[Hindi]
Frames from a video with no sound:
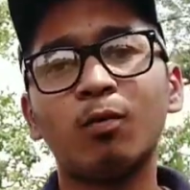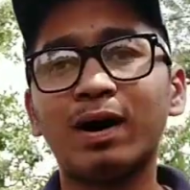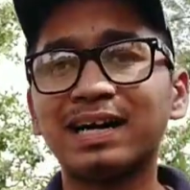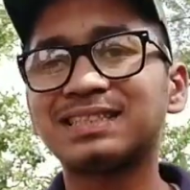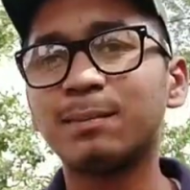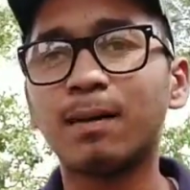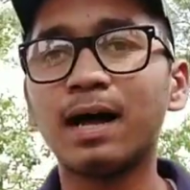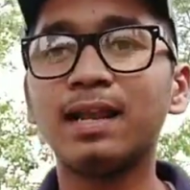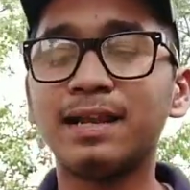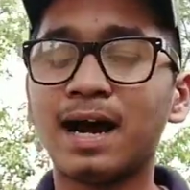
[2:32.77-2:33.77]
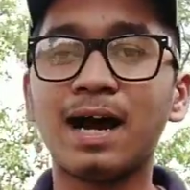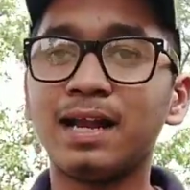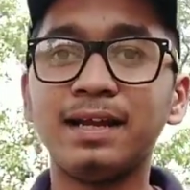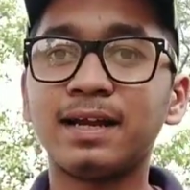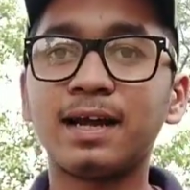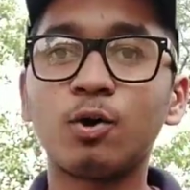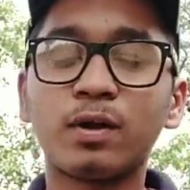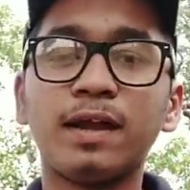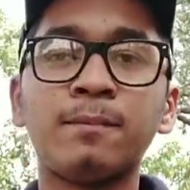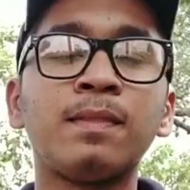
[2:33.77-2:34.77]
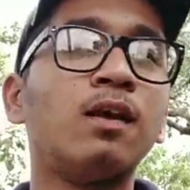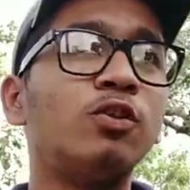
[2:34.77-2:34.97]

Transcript: वहाँ से माल आ नहीं रहा है ओके